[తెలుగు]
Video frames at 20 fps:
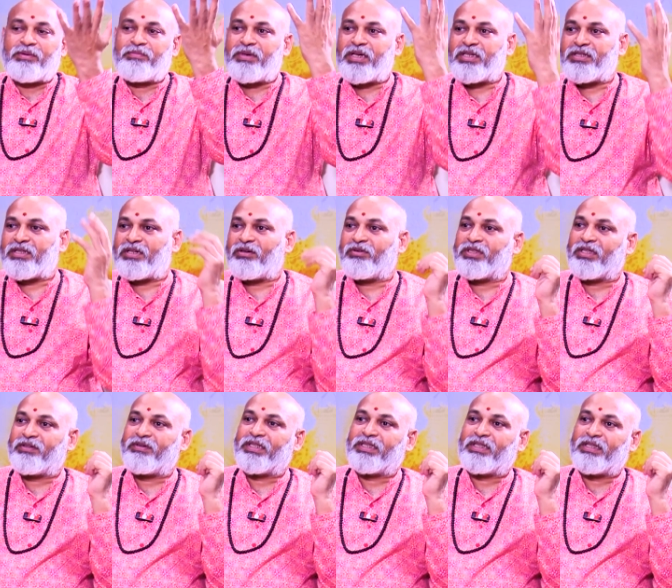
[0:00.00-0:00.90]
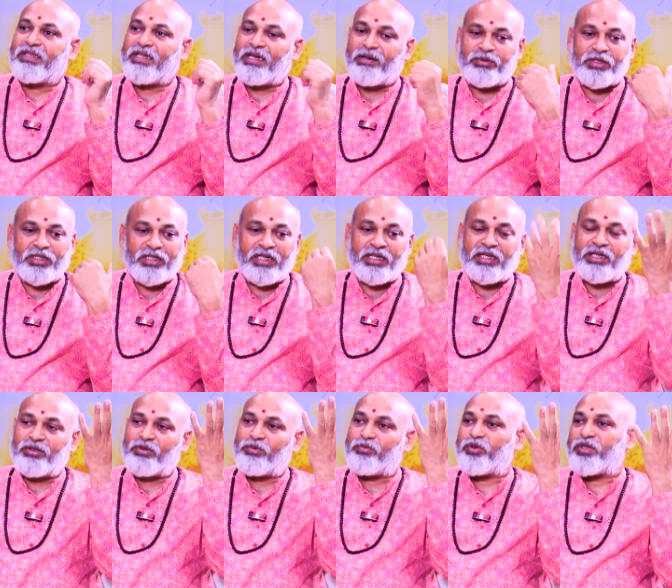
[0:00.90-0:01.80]
చంపేస్తున్నా అవతల వ్యక్తిని లేకపోతే
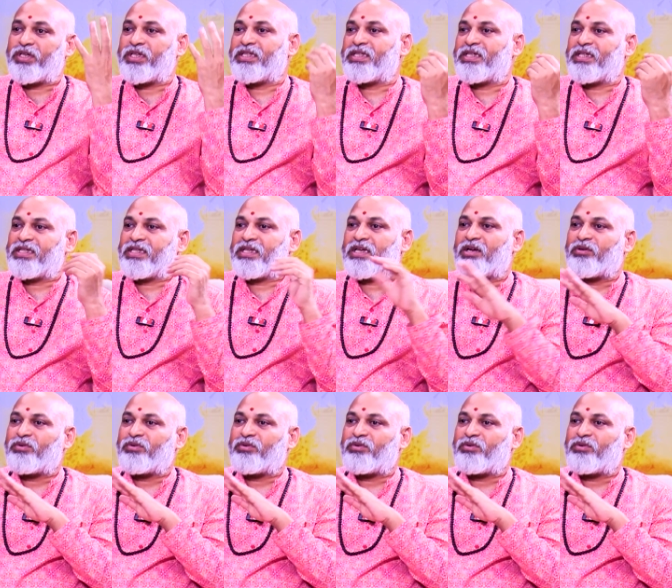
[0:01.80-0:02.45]
నేనేదో పుట్టించేసాను